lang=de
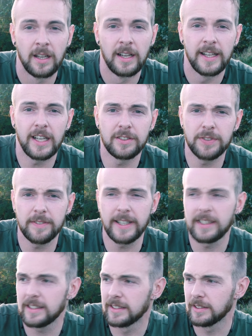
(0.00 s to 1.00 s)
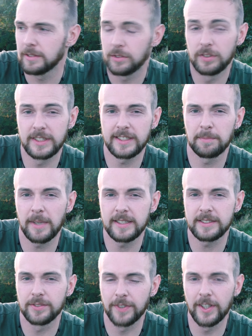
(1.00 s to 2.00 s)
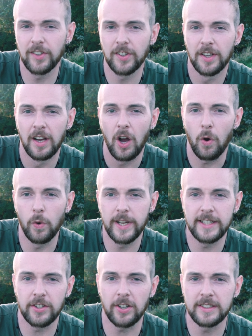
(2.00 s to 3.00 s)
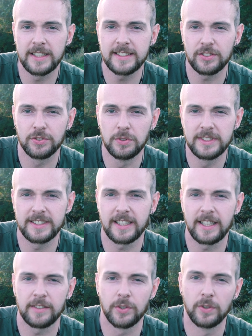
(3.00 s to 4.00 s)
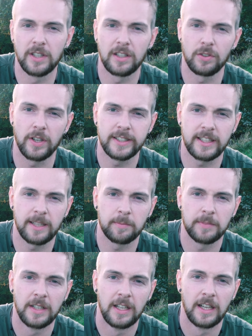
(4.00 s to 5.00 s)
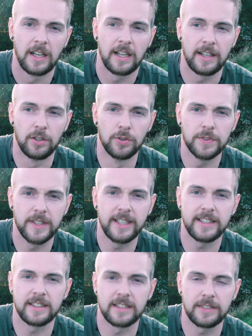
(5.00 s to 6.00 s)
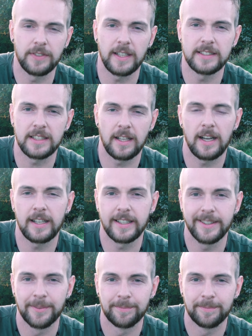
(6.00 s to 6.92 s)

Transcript: Ja, und verwenden tut es am besten frisch oder trocknet es und tut es an einem dunklen Ort in einem luftdichten Gefäß lagern.